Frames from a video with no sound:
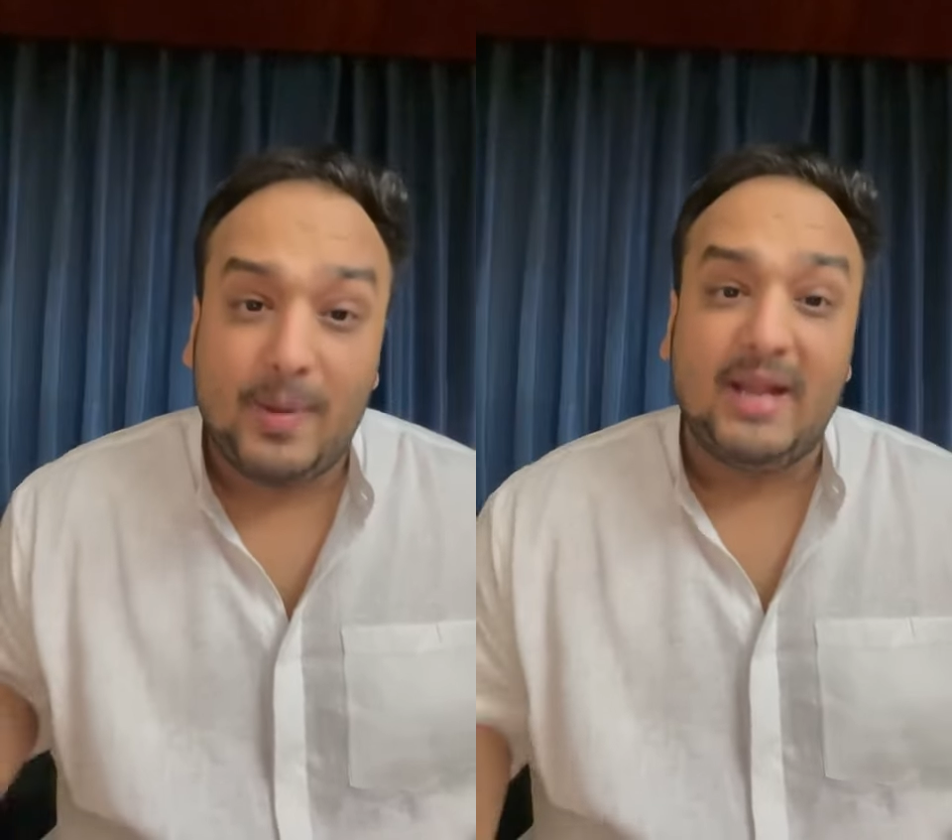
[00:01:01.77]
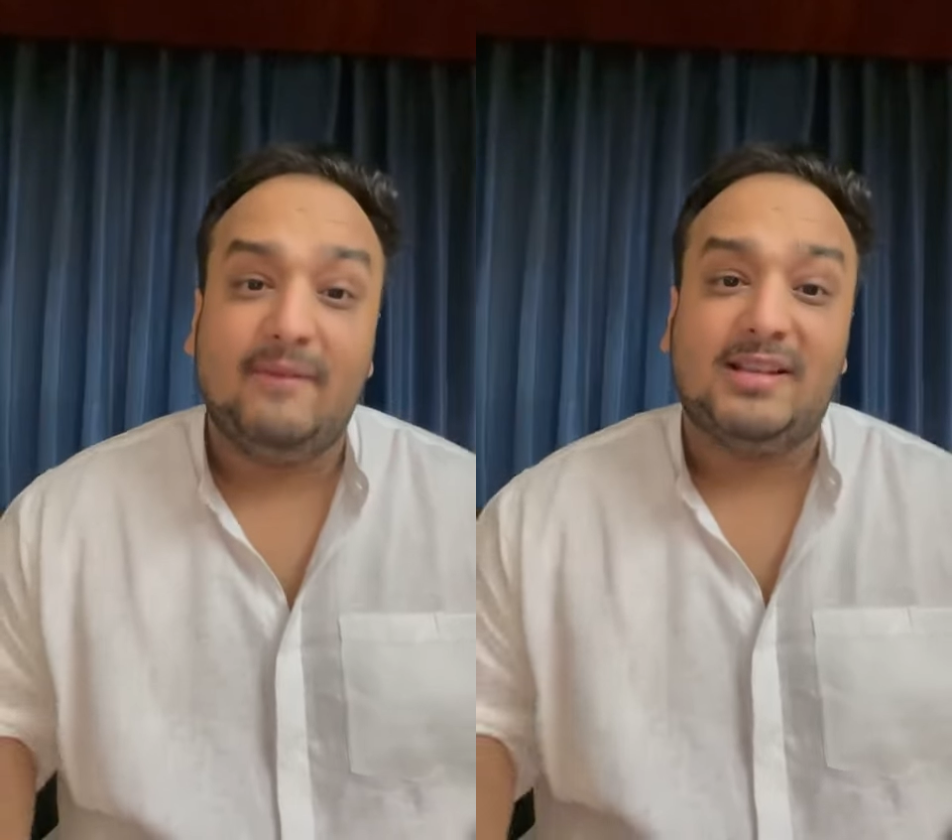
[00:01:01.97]

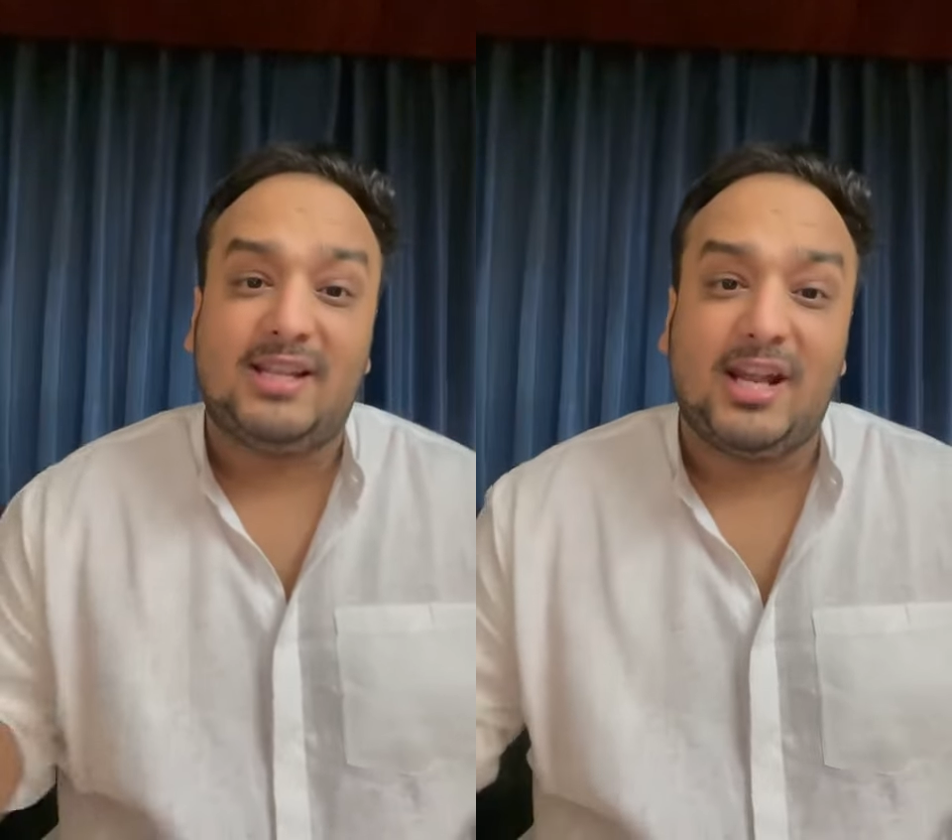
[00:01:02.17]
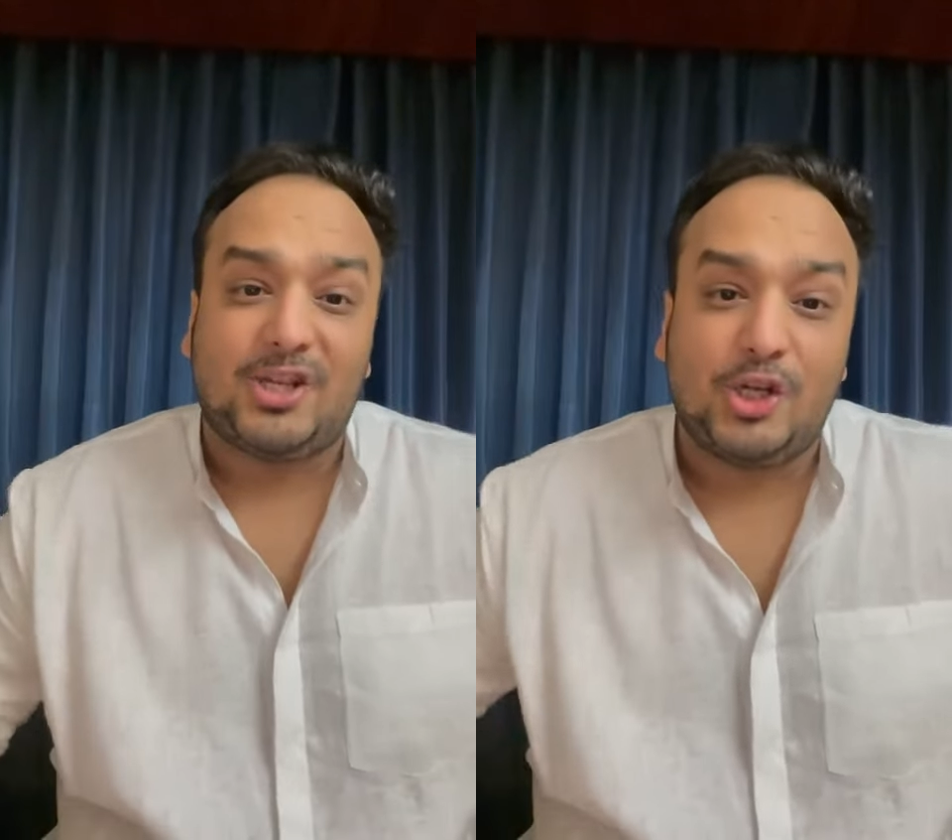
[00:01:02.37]
भी
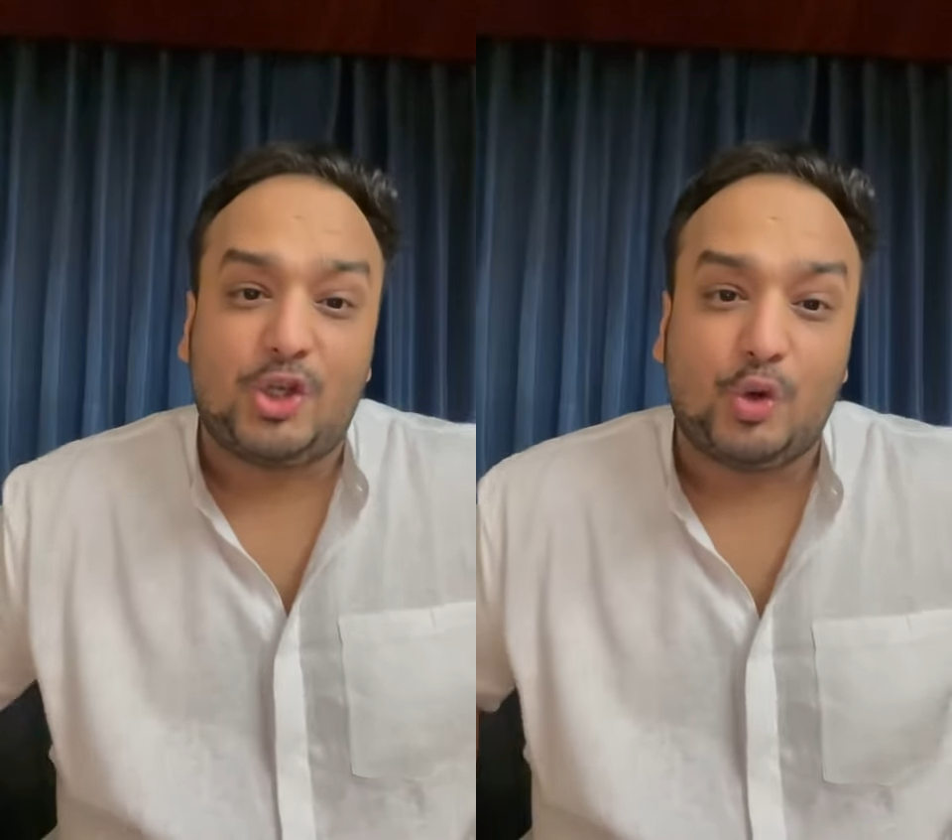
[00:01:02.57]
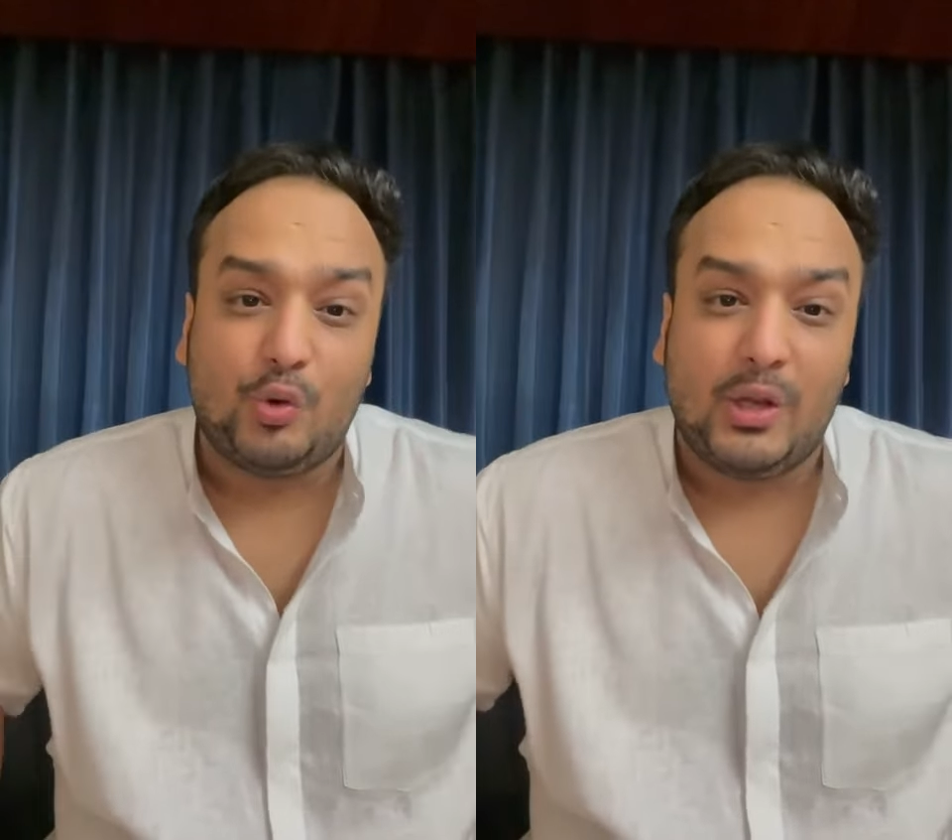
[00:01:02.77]
इन्वेस्टिगेशन
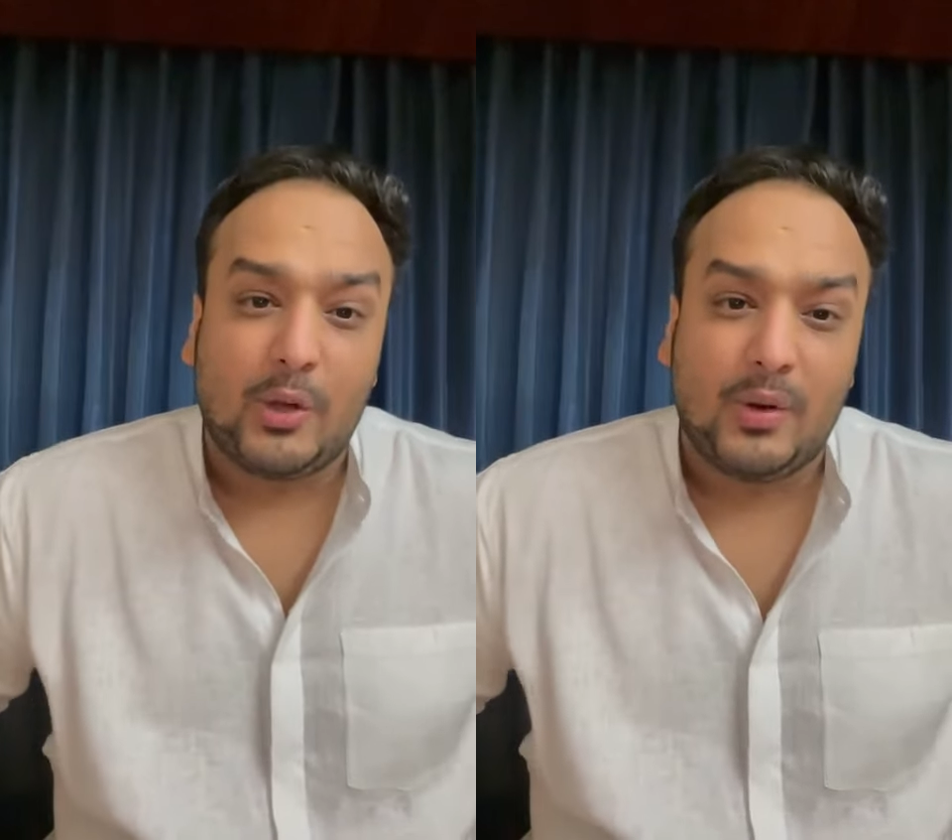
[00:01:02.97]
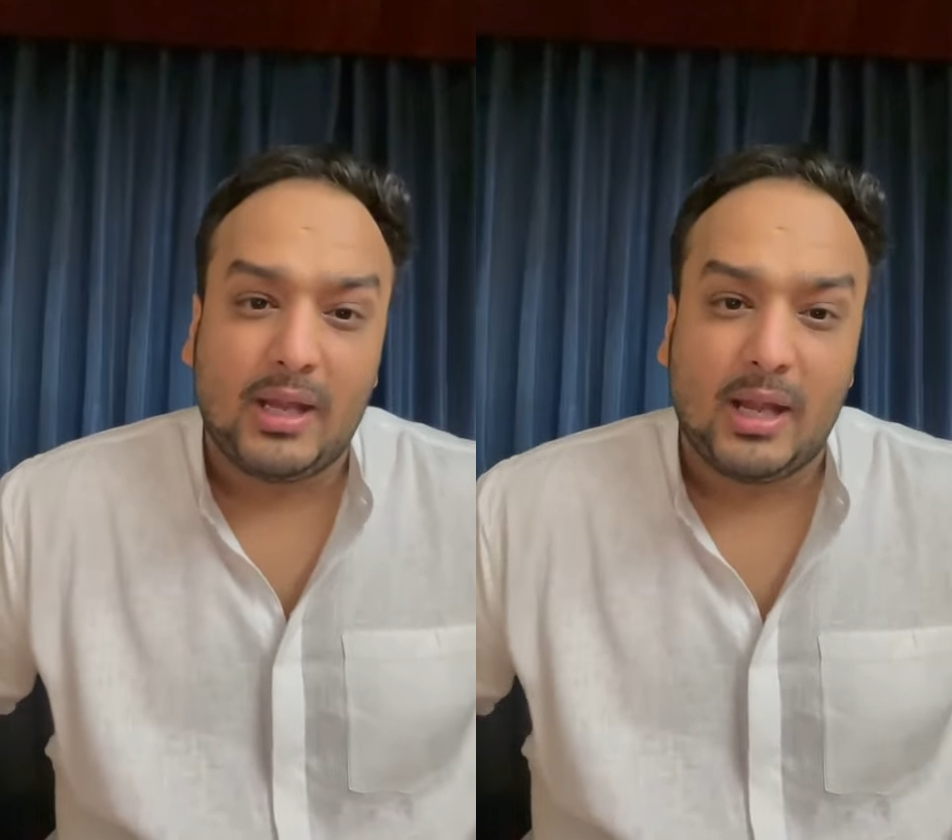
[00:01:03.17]
शुरू
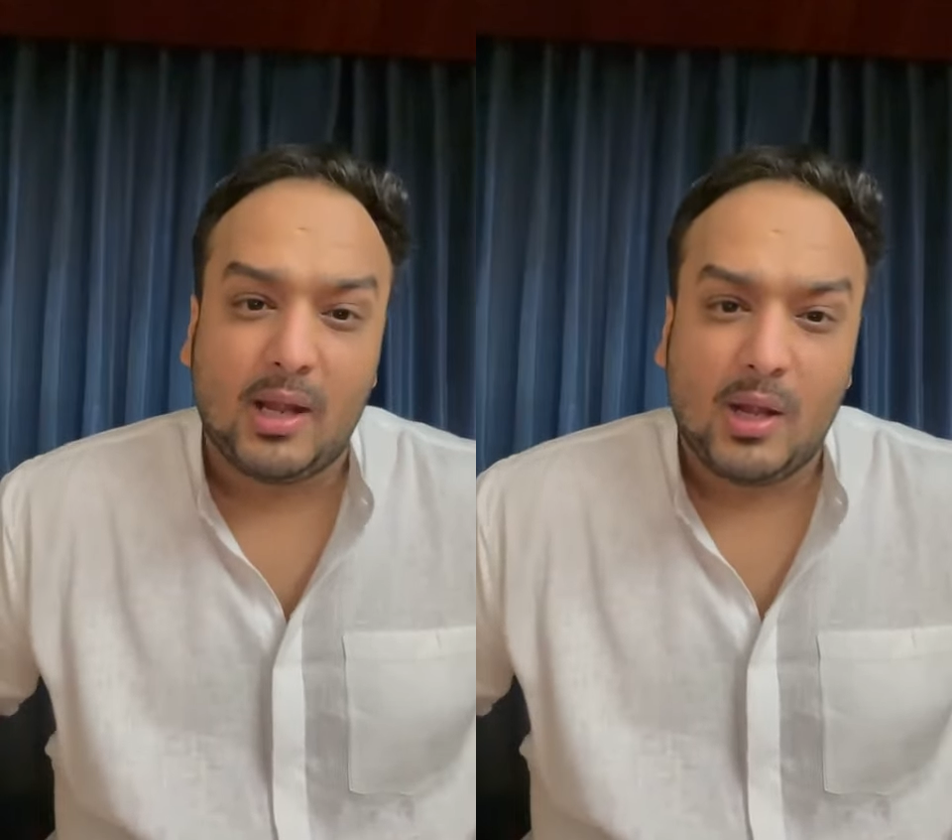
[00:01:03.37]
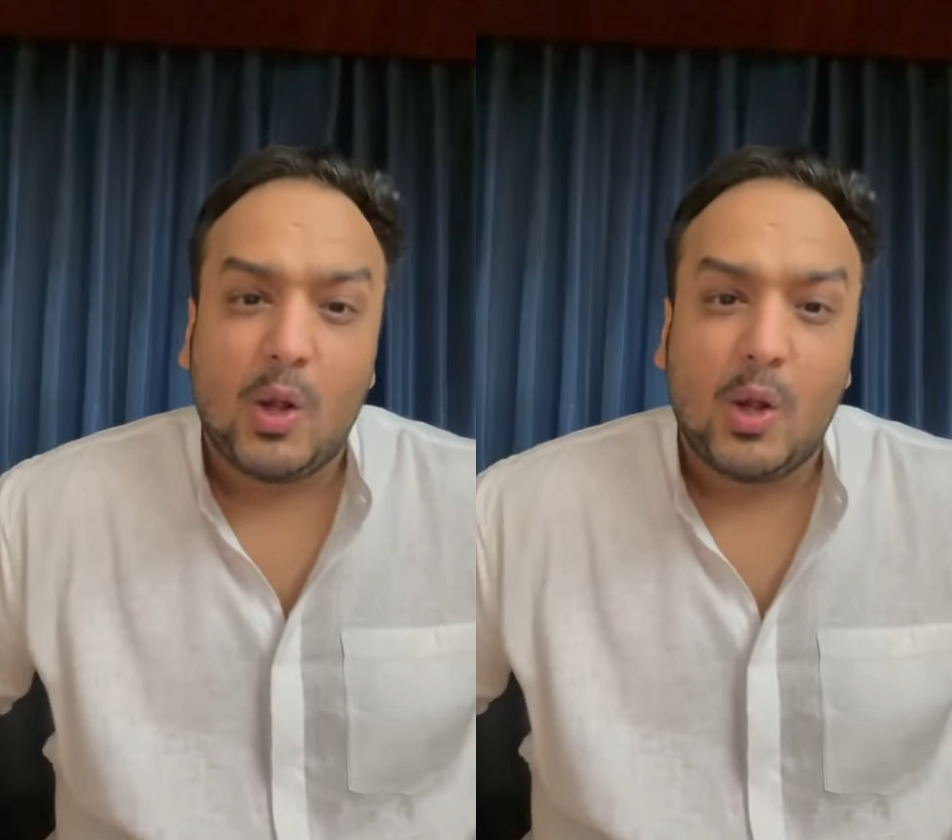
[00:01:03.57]
नहीं हुई है